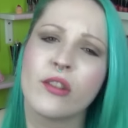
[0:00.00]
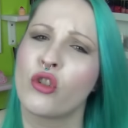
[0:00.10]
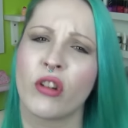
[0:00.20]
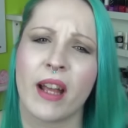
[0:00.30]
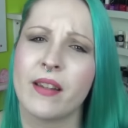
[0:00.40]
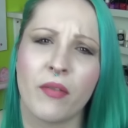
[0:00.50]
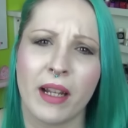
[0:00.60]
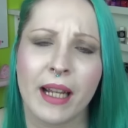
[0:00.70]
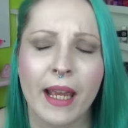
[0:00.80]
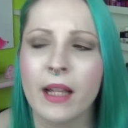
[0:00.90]
Es ist schon eine ganze
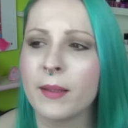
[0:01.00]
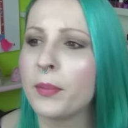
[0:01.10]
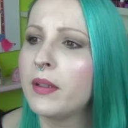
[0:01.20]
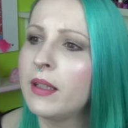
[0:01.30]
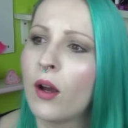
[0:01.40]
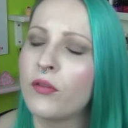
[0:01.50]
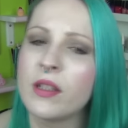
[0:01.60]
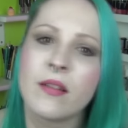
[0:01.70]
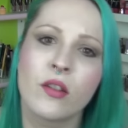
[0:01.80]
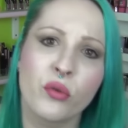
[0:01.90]
Weile her. Ich bin nie auf
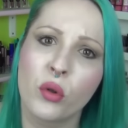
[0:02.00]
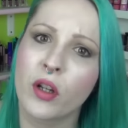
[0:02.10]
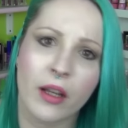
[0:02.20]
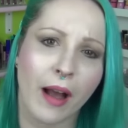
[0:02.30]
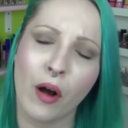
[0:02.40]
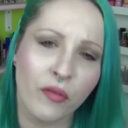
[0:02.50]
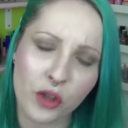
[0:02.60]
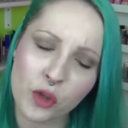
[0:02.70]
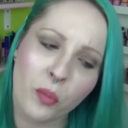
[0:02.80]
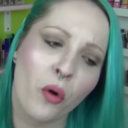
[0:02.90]
diesen Zug äh,
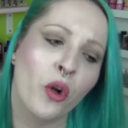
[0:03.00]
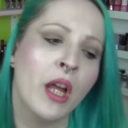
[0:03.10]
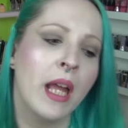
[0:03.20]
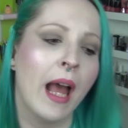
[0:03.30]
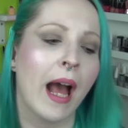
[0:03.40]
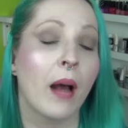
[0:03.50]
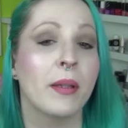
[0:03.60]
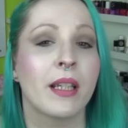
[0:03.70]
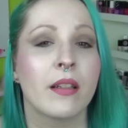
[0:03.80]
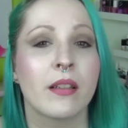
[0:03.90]
aufgesprungen. Aber
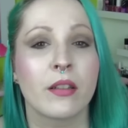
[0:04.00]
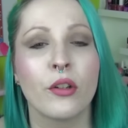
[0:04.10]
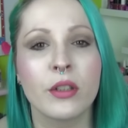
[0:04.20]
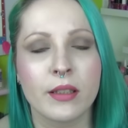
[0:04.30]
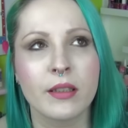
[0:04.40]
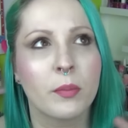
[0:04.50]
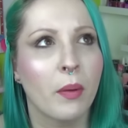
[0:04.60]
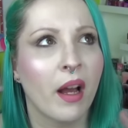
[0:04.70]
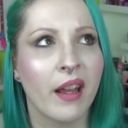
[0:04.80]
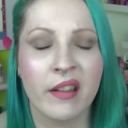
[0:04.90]
ich hatte das Glück, dass ich
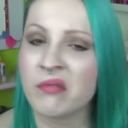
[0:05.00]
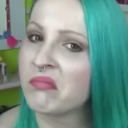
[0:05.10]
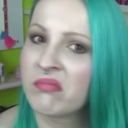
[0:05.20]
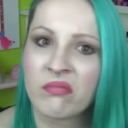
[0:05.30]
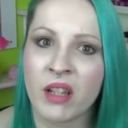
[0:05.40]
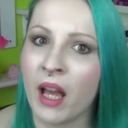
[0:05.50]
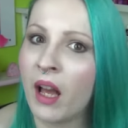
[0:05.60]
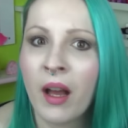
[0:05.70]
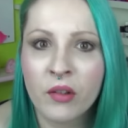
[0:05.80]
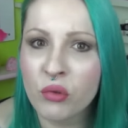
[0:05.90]
bei
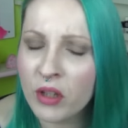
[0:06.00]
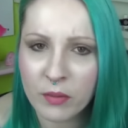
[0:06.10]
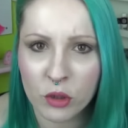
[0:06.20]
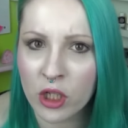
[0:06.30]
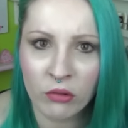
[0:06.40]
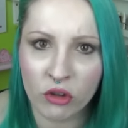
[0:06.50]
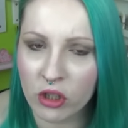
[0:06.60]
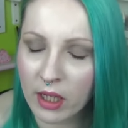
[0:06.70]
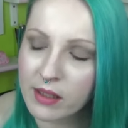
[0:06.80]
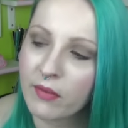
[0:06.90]
einer Douglas-Bestellung, die schon
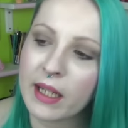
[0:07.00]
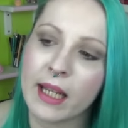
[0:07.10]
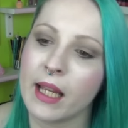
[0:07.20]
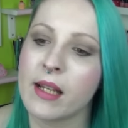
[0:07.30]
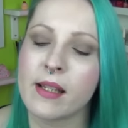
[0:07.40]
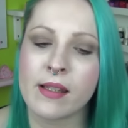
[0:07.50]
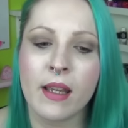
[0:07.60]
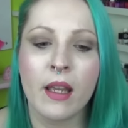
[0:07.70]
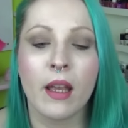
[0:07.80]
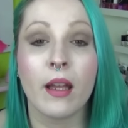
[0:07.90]
eine ganze Weile her ist,
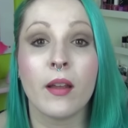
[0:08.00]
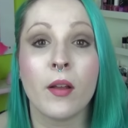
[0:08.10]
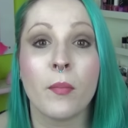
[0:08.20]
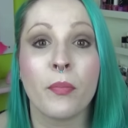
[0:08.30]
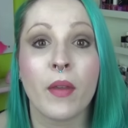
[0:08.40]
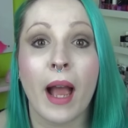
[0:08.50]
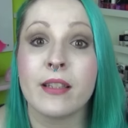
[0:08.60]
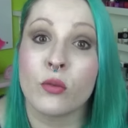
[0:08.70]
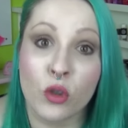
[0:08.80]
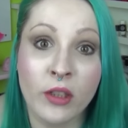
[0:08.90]
ähm,
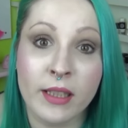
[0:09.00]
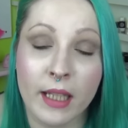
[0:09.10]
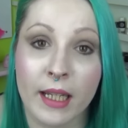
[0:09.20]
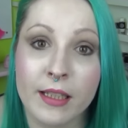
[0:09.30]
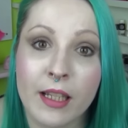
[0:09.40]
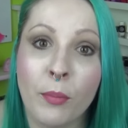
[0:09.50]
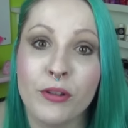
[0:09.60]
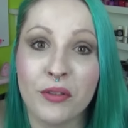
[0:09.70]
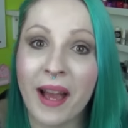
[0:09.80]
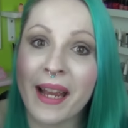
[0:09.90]
eins umsonst gekriegt habe. Und
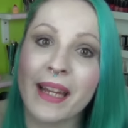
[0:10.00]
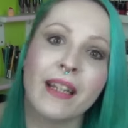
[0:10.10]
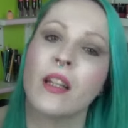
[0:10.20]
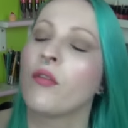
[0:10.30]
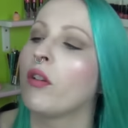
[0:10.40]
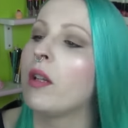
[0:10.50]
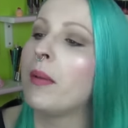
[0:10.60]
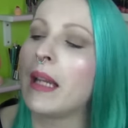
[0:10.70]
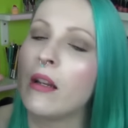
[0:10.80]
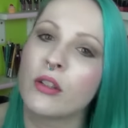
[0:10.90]
zwar rede ich von dem
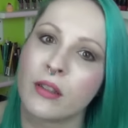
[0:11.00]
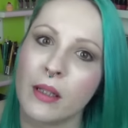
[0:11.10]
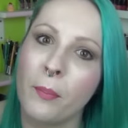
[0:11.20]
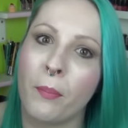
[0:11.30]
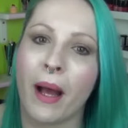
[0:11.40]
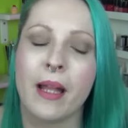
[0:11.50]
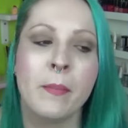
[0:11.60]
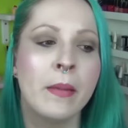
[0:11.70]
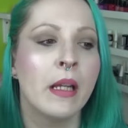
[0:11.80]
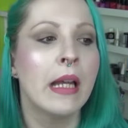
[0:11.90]
EOS Lip Balm.